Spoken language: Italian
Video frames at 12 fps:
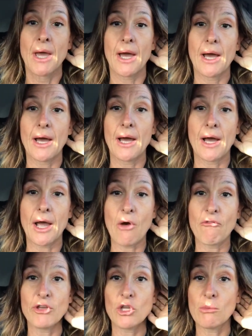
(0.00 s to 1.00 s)
Uh, è
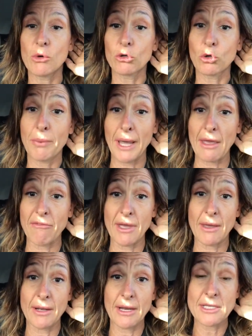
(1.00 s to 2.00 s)
un video molto
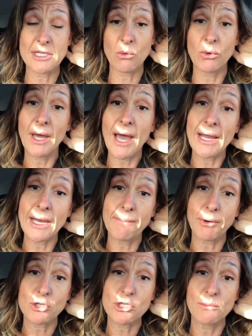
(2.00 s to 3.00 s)
breve, ne seguirà nei
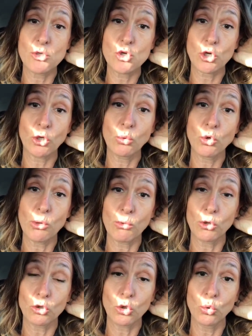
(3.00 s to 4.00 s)
prossimi giorni uno
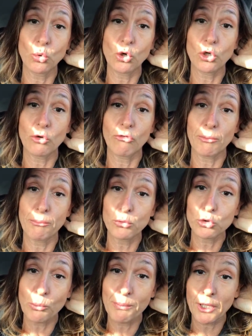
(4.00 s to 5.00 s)
molto lungo dove
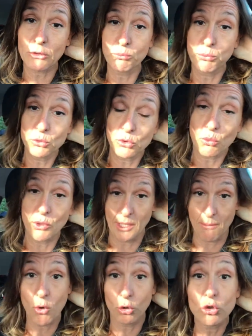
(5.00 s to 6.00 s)
punto per punto,
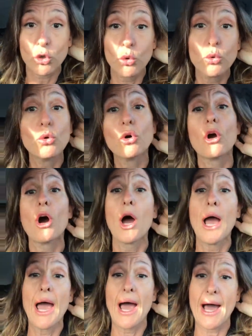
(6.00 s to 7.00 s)
quindi molto lungo,
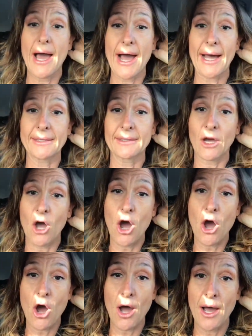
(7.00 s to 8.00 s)

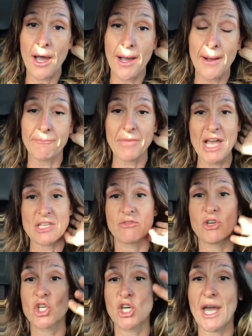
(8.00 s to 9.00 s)
andrò ehm, a
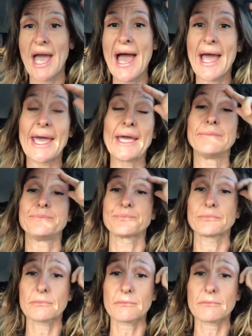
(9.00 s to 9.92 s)
sviscerare